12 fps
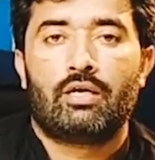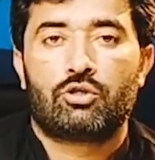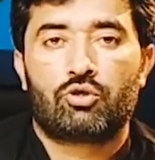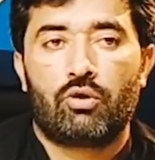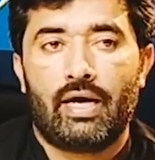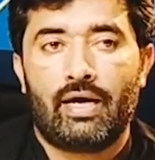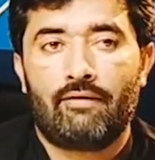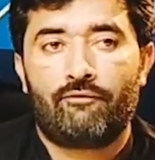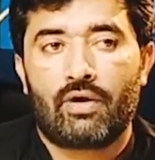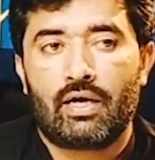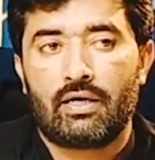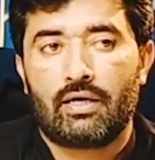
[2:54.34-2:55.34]
जो है
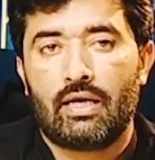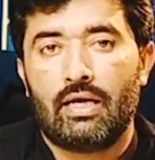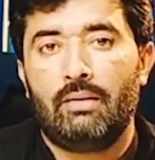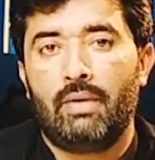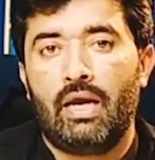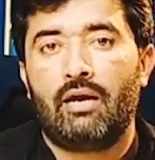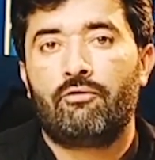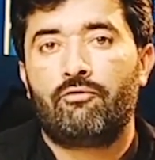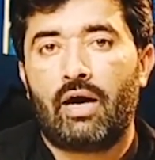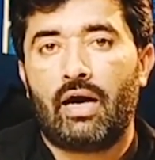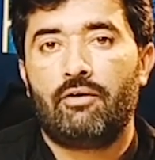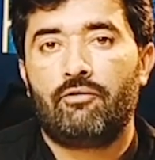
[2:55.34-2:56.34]
वारंटी में
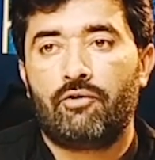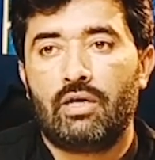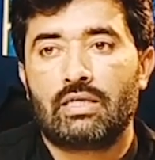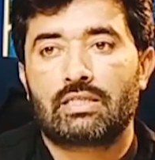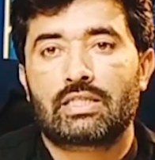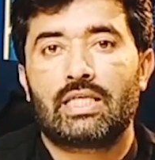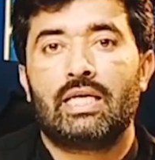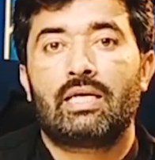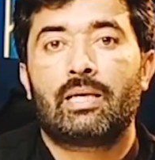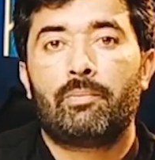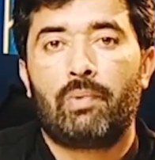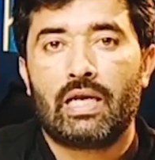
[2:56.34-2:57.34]
फ़ाइव ईयर्स की
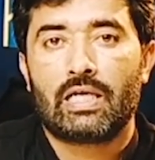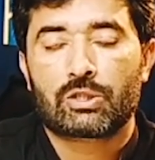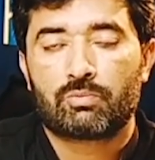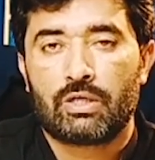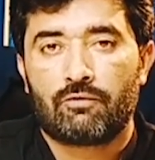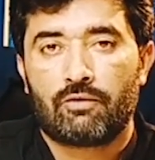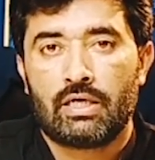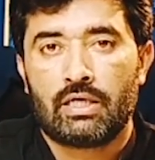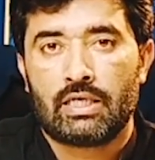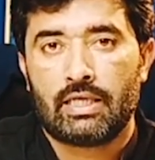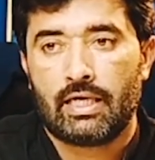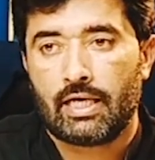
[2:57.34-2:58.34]
रिप्लेसमेंट
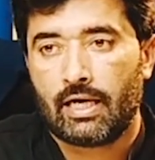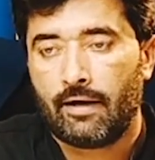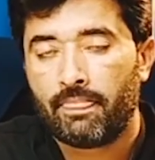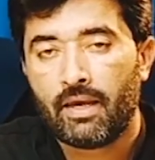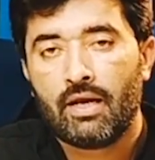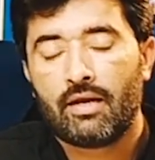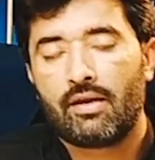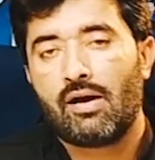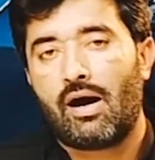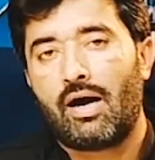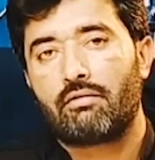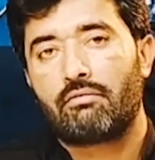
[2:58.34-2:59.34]
वारंटी दे रहा है
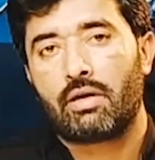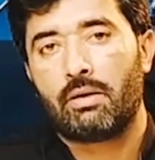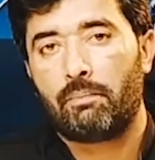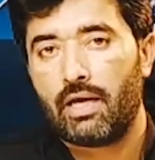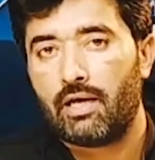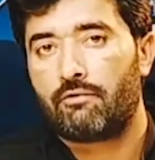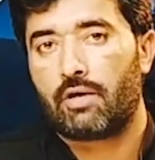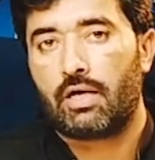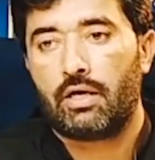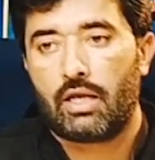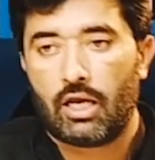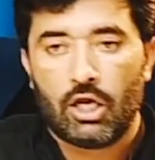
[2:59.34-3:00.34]
नॉट रिपेयर
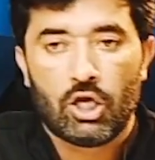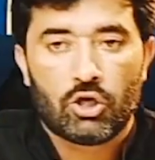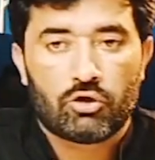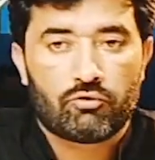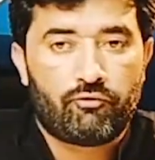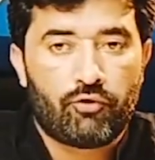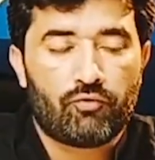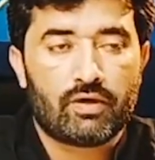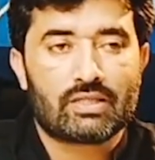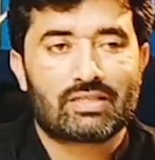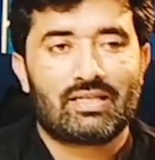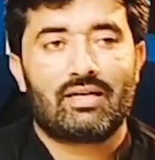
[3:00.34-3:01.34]
वारंटी
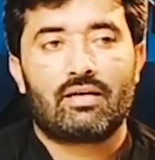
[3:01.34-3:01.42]
व्यूवर्स